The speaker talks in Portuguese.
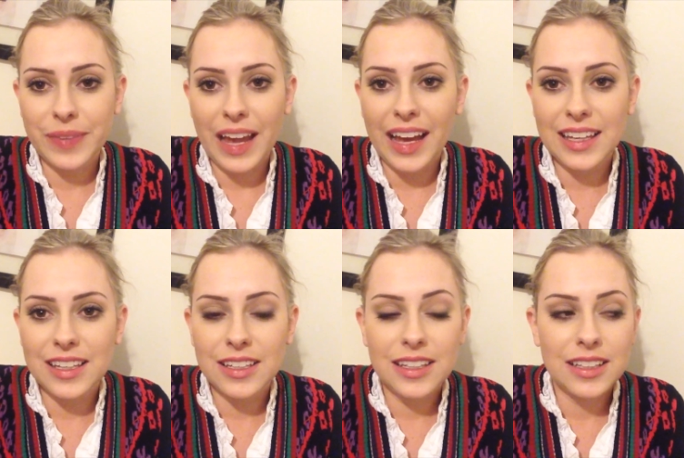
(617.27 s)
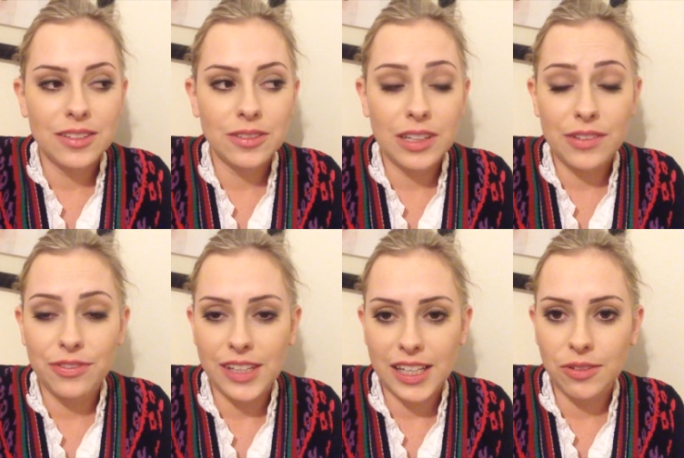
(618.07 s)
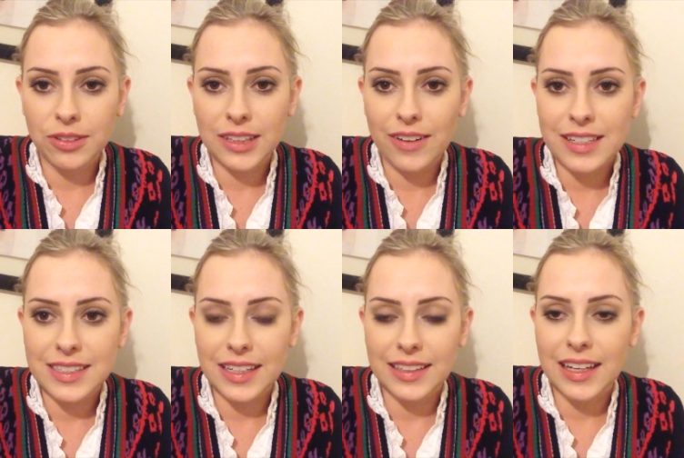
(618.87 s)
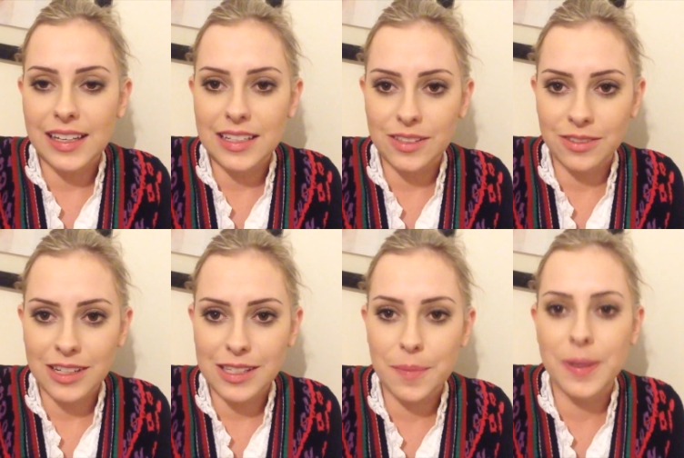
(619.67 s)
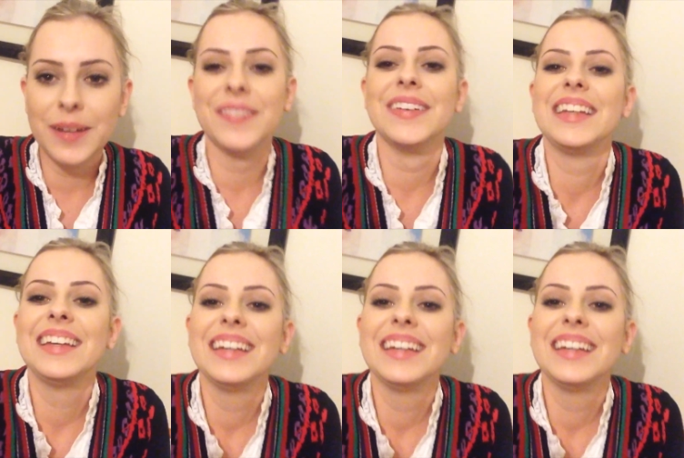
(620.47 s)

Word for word: Aí, enfim, aqui no hotel eles têm, daí eles vão trazer pra mim.